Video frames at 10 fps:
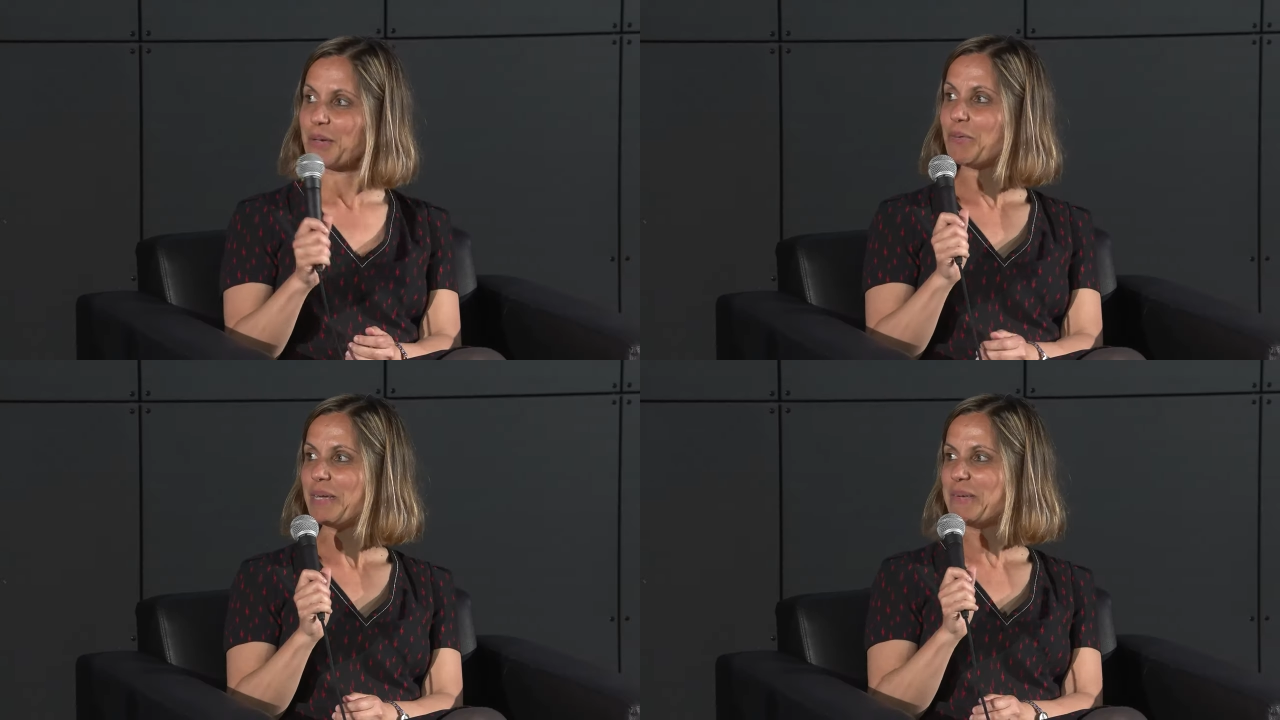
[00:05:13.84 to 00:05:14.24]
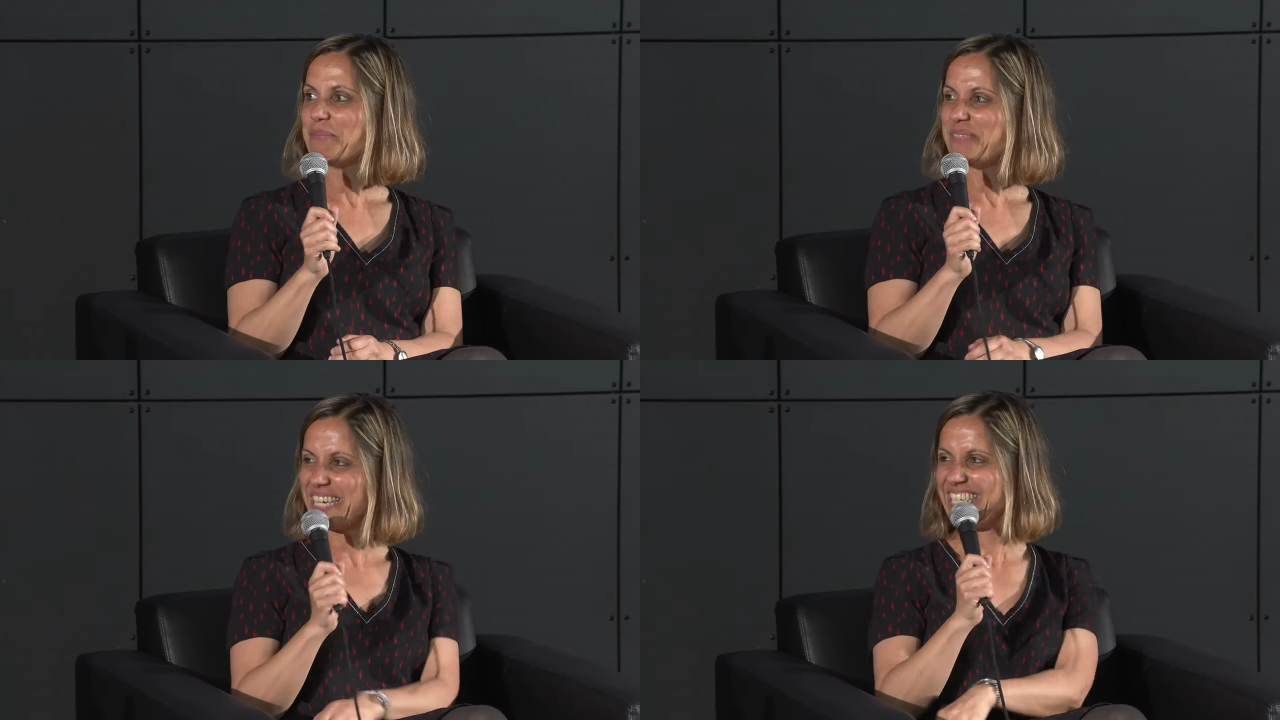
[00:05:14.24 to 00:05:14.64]
Oui,
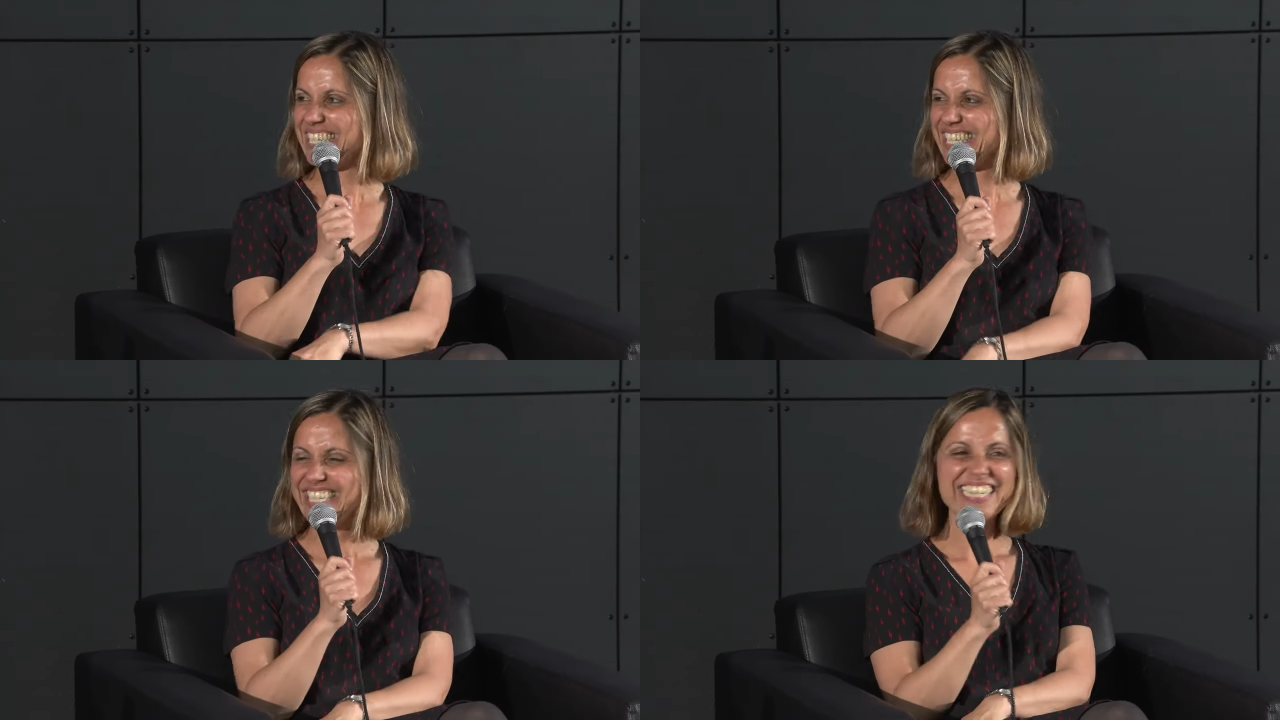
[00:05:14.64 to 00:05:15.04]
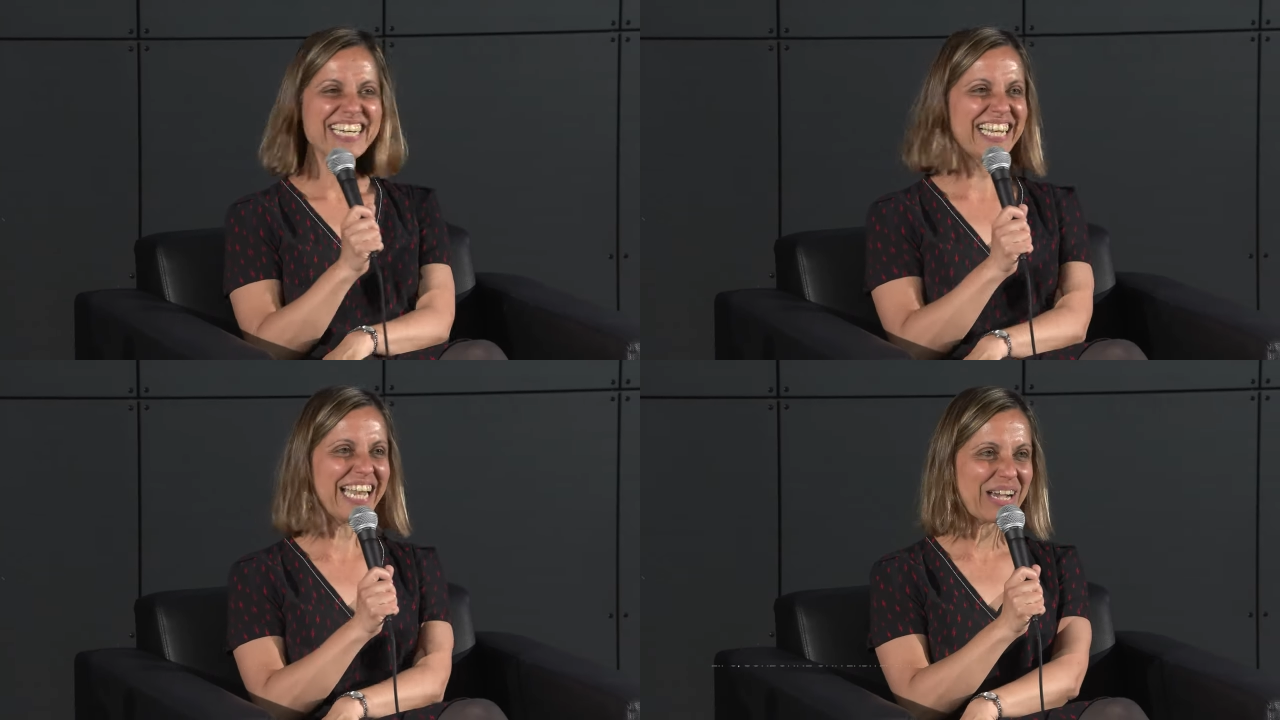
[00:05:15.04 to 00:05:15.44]

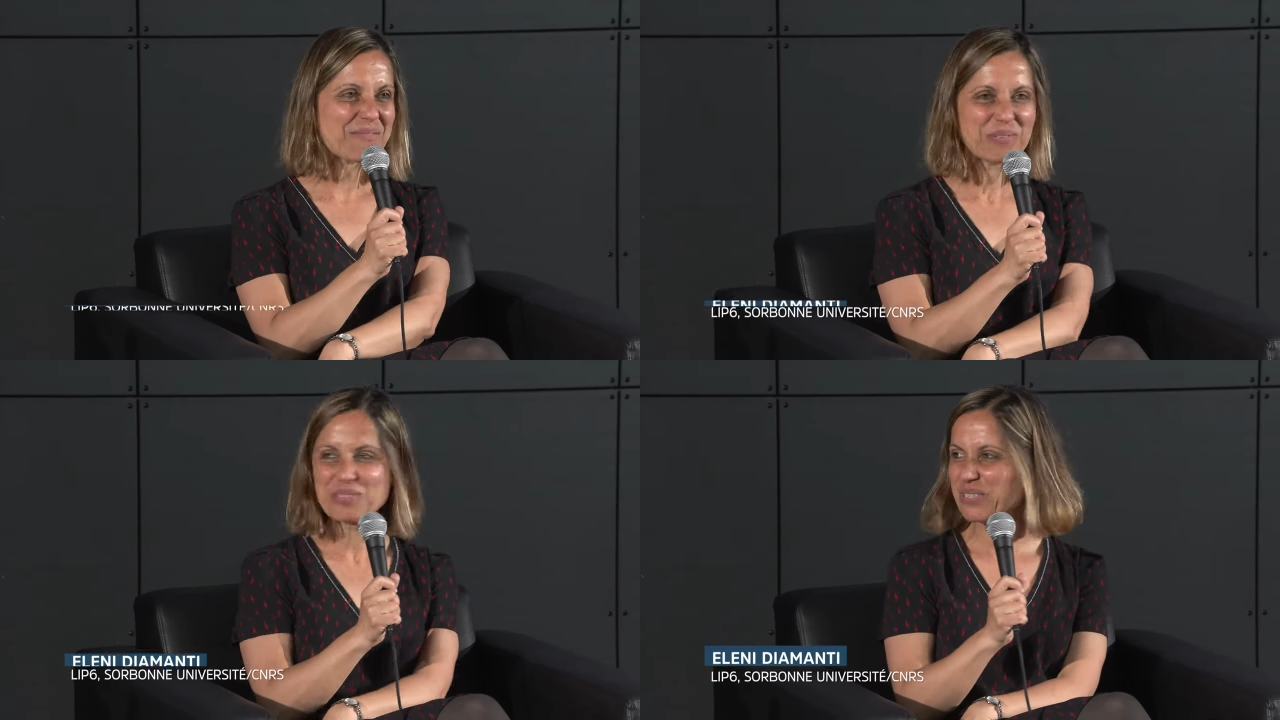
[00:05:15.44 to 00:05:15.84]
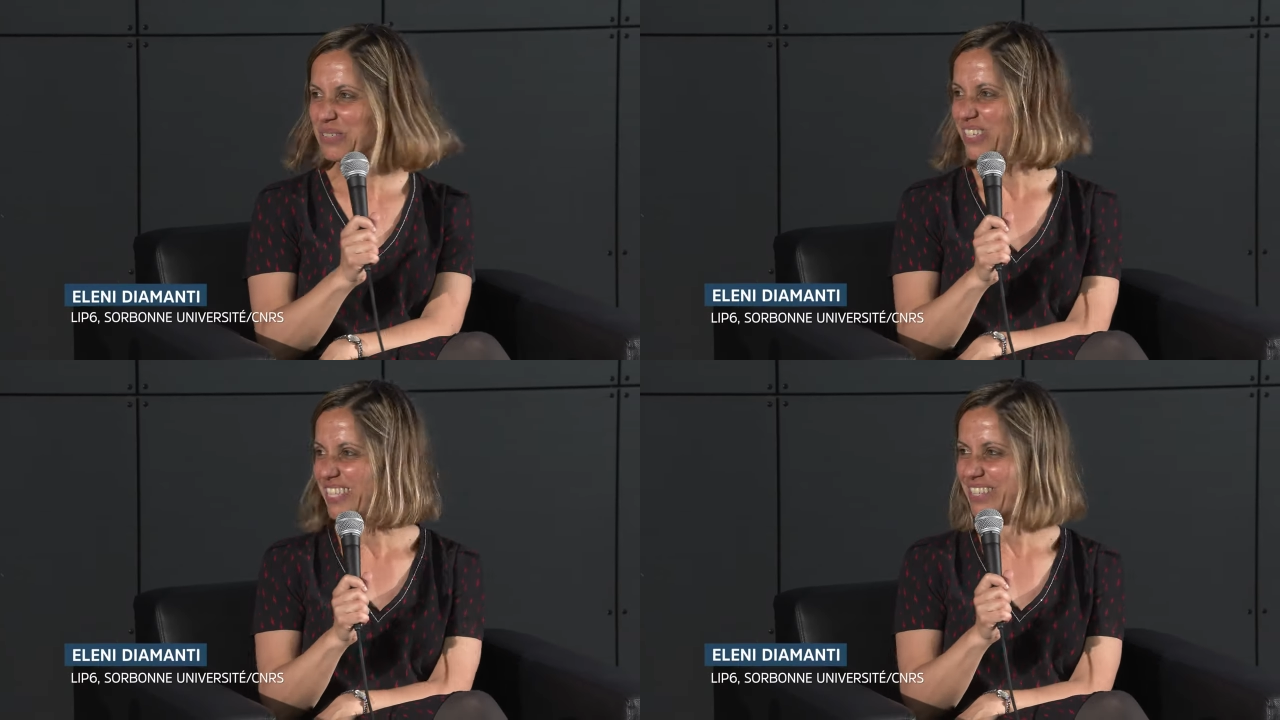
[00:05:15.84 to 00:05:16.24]
la réponse
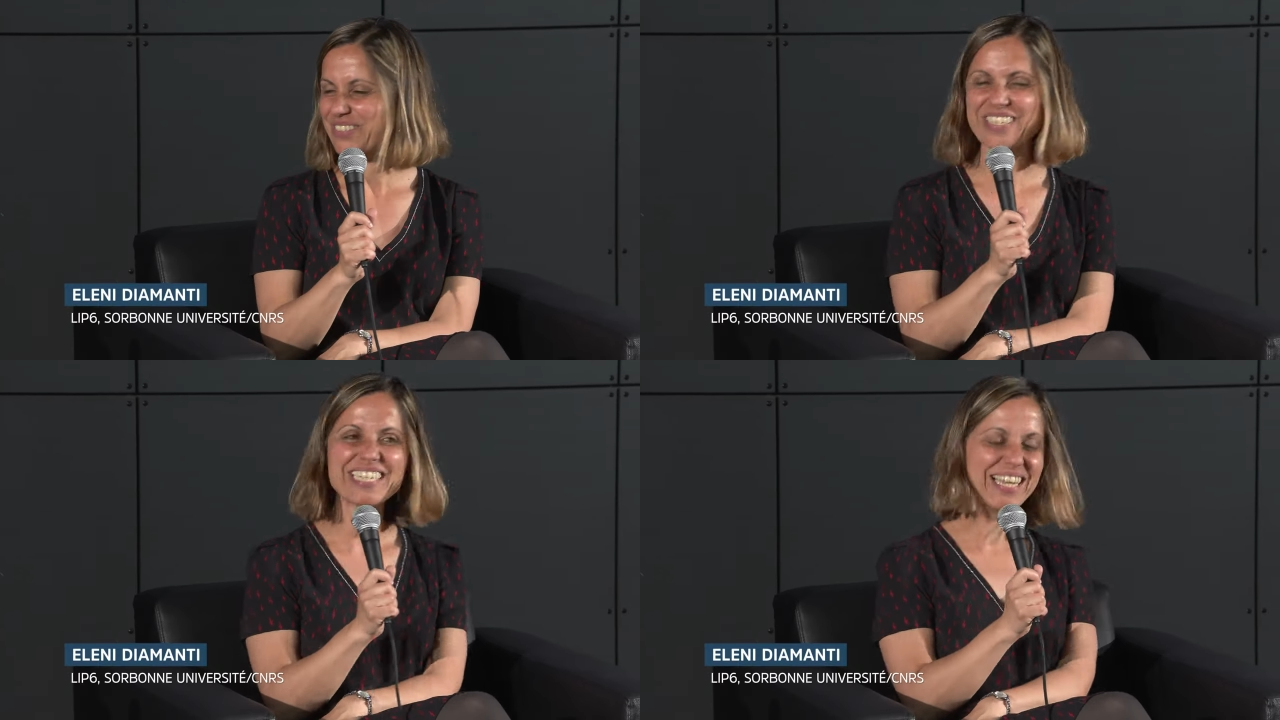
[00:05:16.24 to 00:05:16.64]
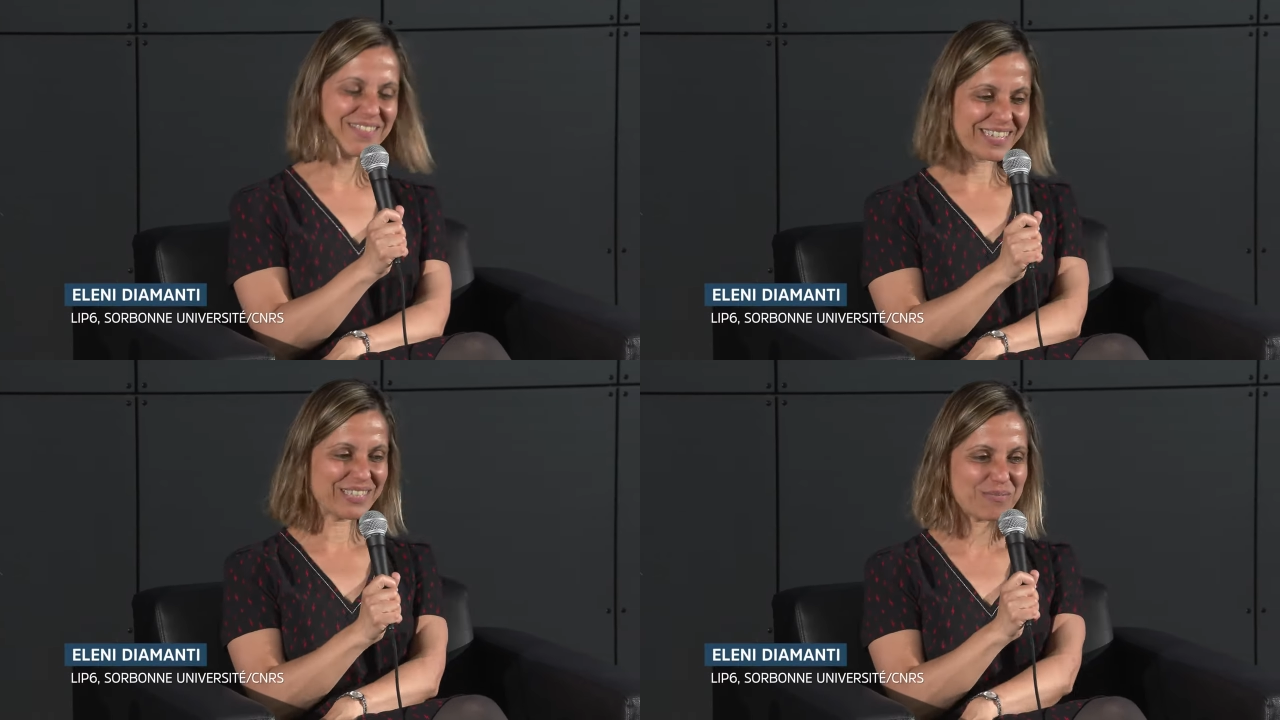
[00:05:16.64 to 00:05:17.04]
courte est oui,
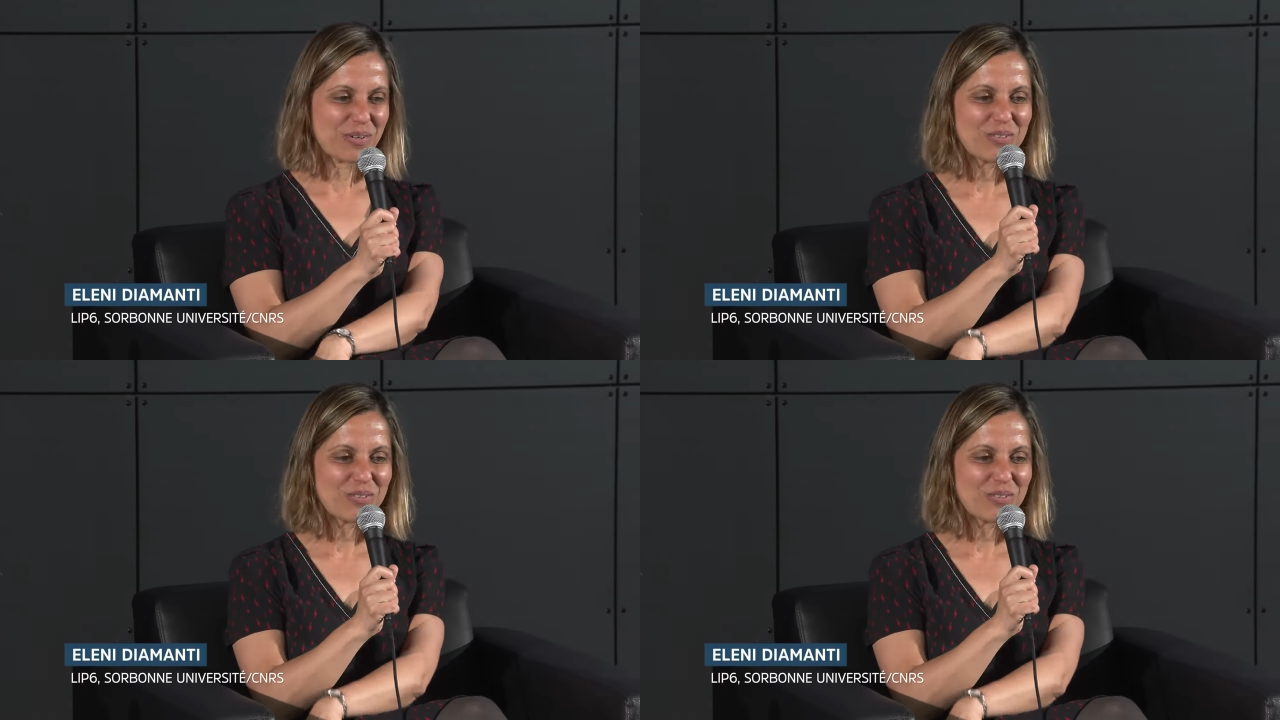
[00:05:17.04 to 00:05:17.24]
effectivement.